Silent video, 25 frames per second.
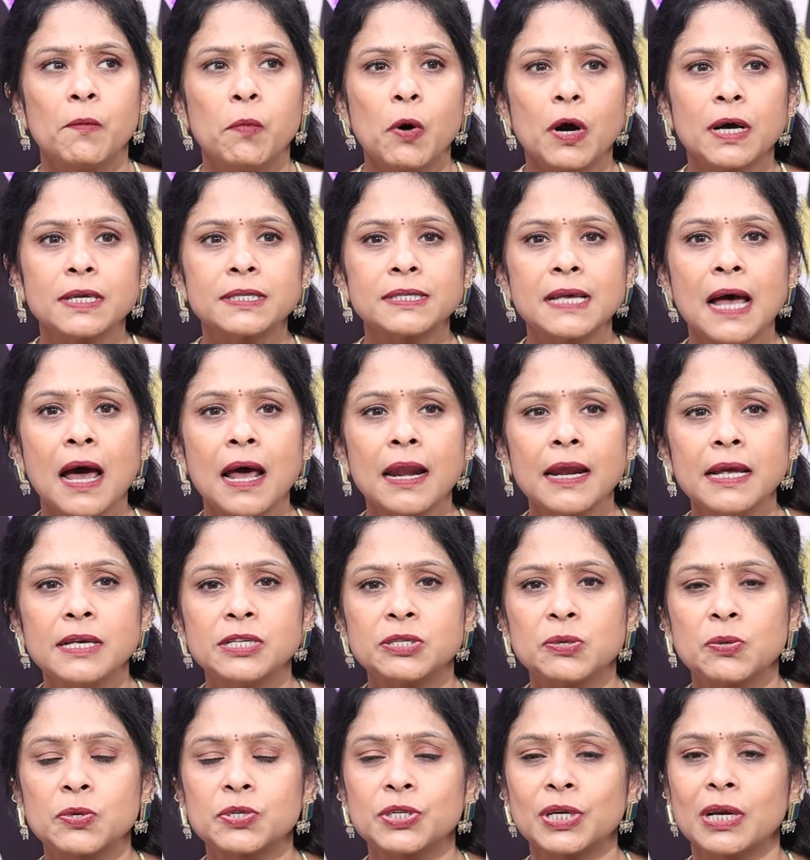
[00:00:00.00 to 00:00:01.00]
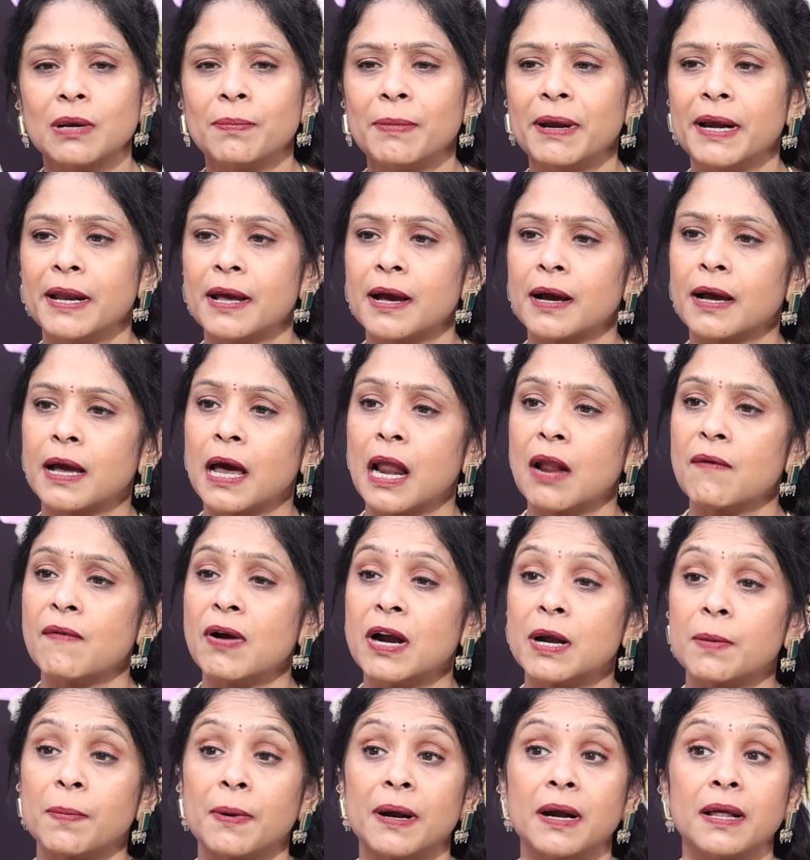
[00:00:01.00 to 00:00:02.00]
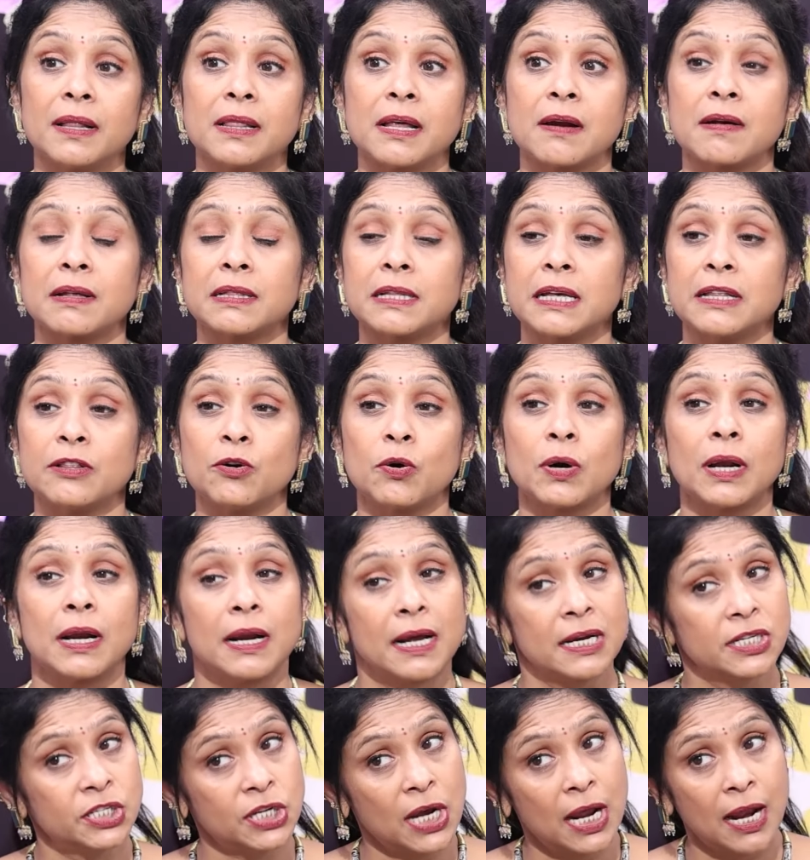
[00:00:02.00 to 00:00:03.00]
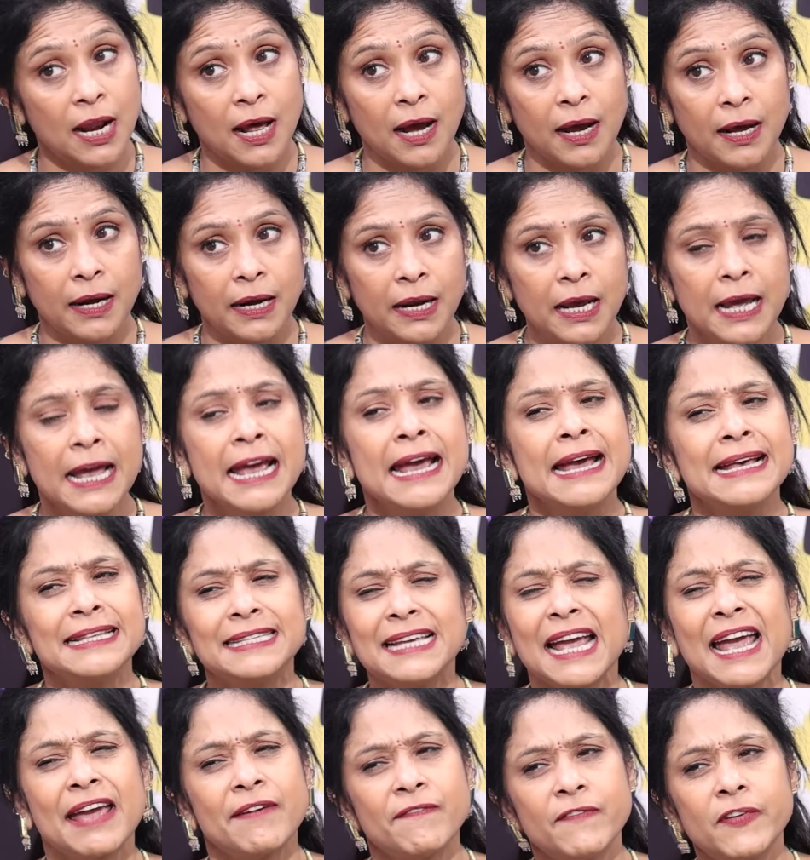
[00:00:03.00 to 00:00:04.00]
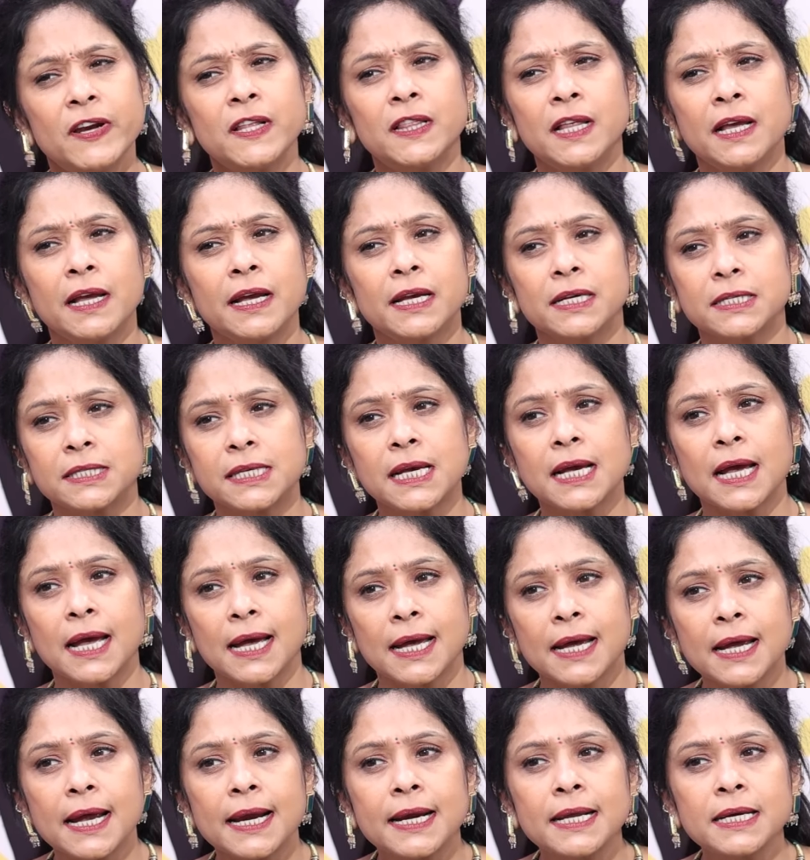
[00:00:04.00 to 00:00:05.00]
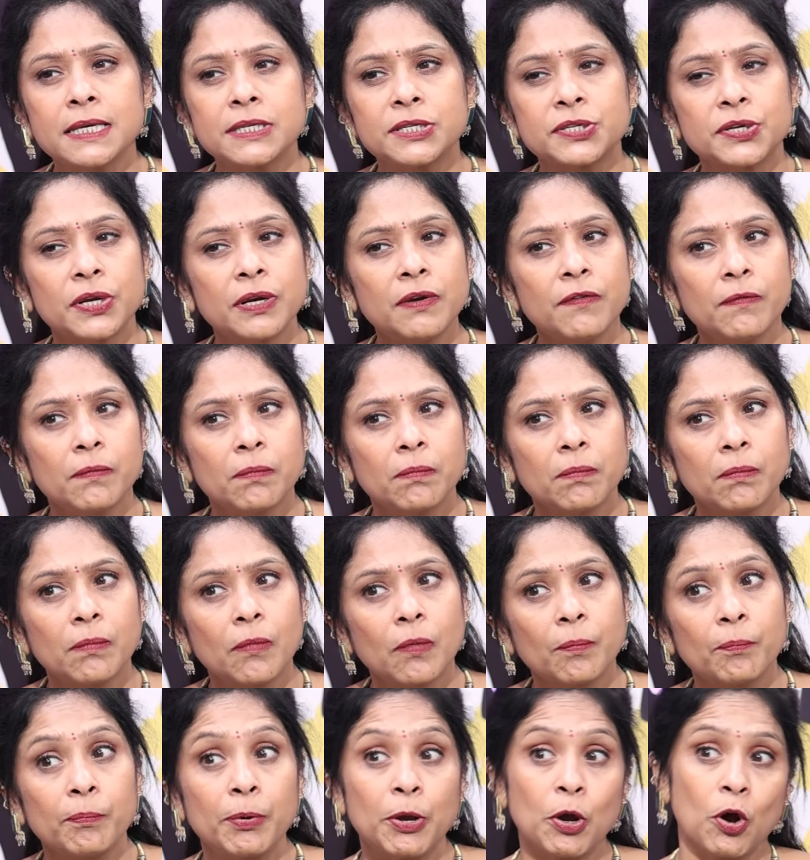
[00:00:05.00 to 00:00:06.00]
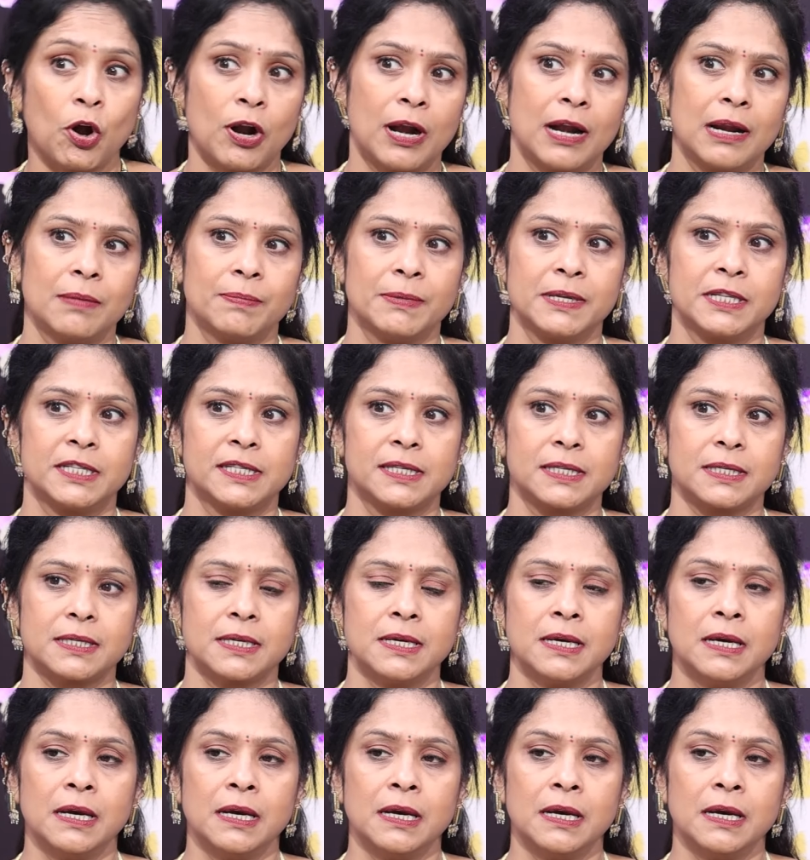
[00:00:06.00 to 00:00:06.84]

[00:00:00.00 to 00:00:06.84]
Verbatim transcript: ఒకసారి ఈ సోషల్ మీడియాకి అలవాటు పడ్డ తర్వాత ఇది ఒక నష లాగానే సో ఎవ్రీథింగ్ ఈజ్ ఎ అడిక్షన్ బియాండ్ లిమిట్స్